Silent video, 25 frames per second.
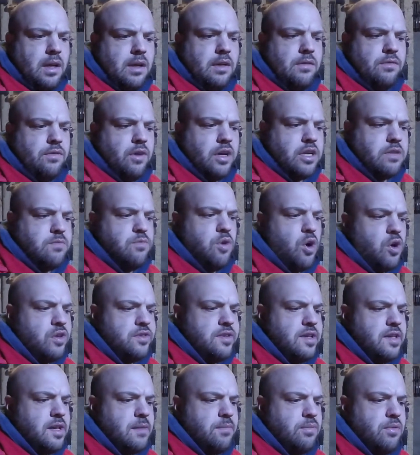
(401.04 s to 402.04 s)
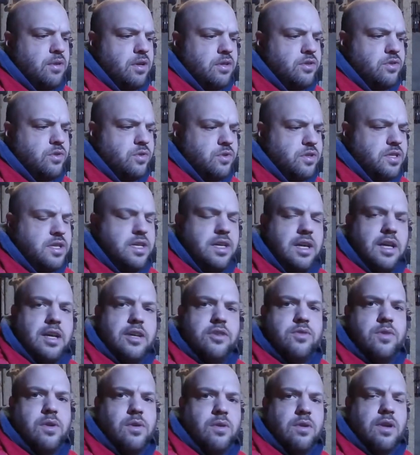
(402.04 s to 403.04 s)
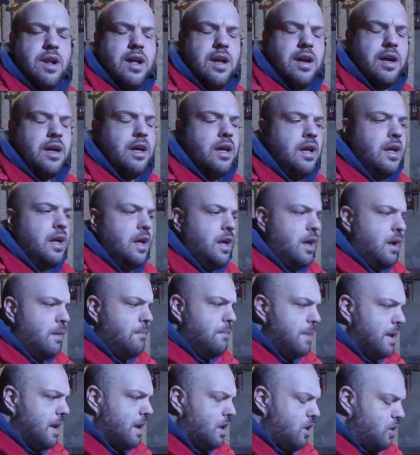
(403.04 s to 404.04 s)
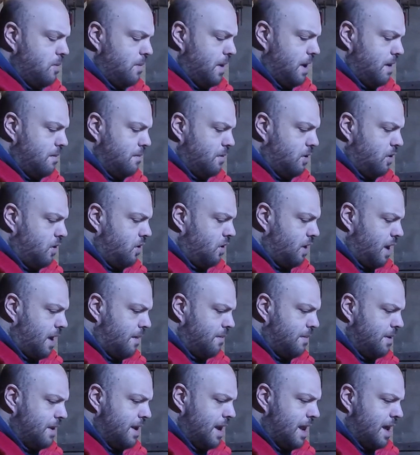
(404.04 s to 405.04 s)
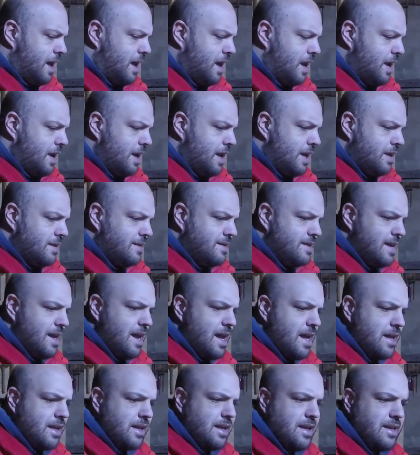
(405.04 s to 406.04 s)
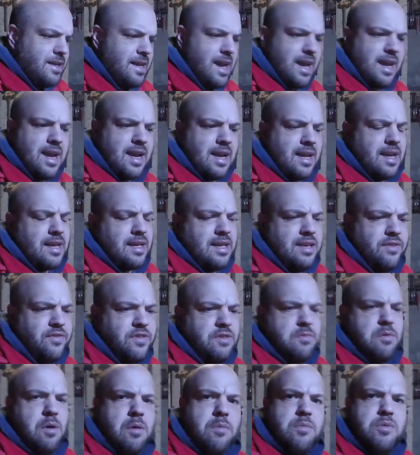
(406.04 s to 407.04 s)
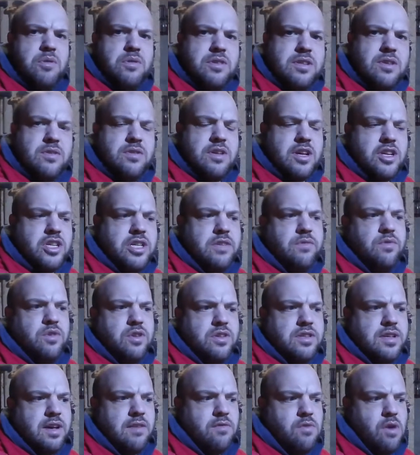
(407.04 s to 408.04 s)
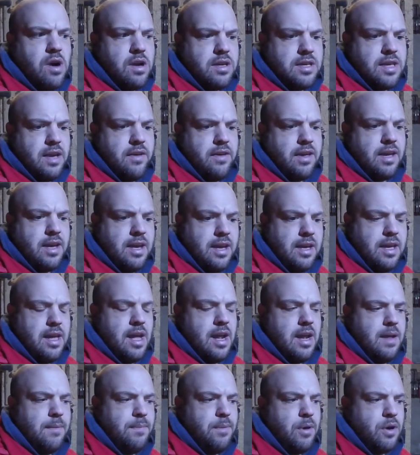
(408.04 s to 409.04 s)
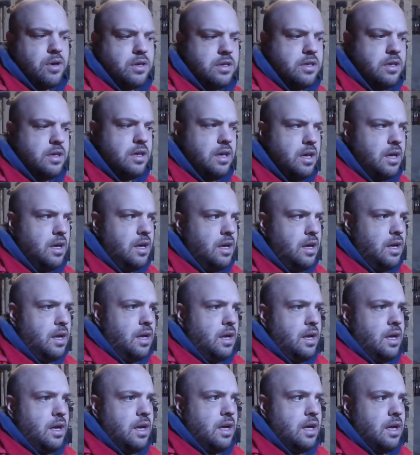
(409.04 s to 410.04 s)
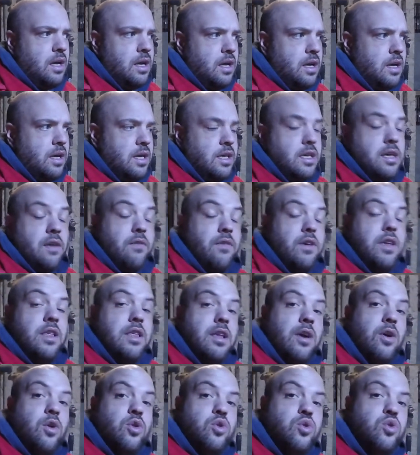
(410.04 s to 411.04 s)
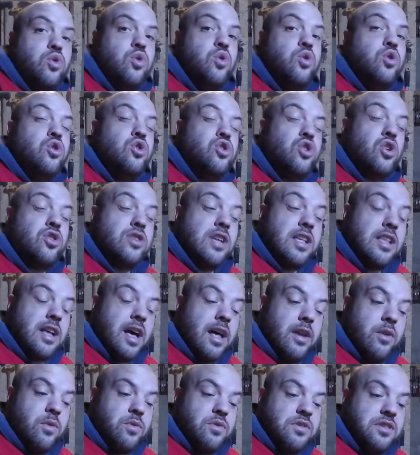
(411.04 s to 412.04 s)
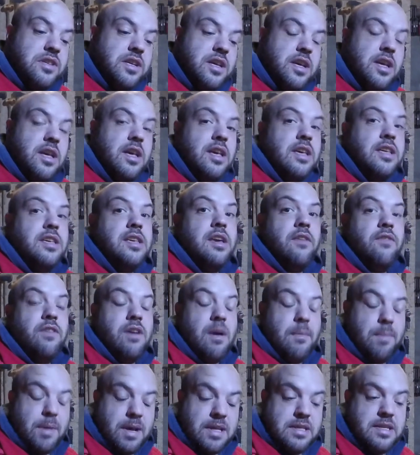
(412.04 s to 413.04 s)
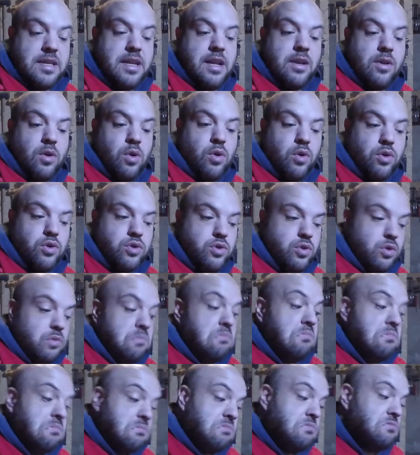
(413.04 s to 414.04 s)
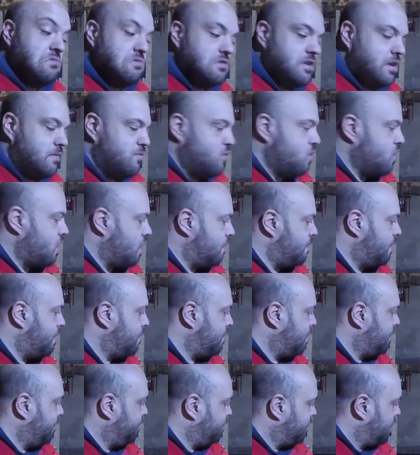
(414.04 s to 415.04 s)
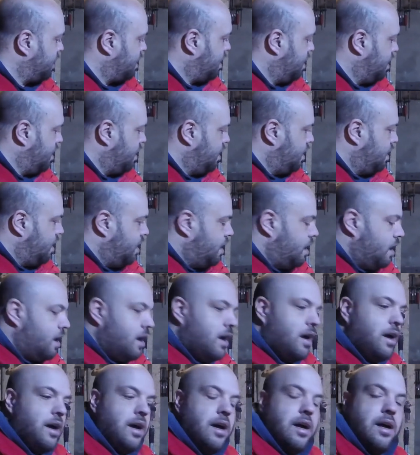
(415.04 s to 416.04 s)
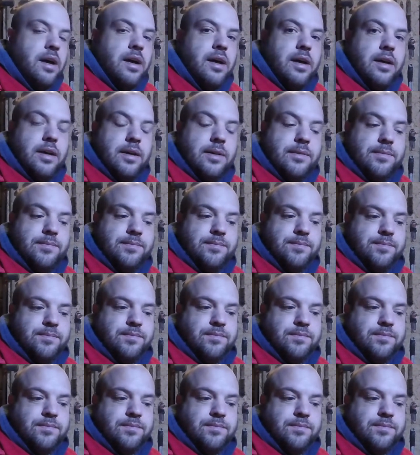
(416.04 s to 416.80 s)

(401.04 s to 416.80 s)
Faudrait que je me renseigne un peu là-dessus aussi, hein, soyons clairs. Mais globalement, ces lettres, il y a quelqu'un qui visiblement bossait aux archives de Savoie qui a écrit à l'époque euh, et qui avait été reçu sans être annoncé et qui avait apprécié d'être reçu. C'est beau quand même. Hein. Euh,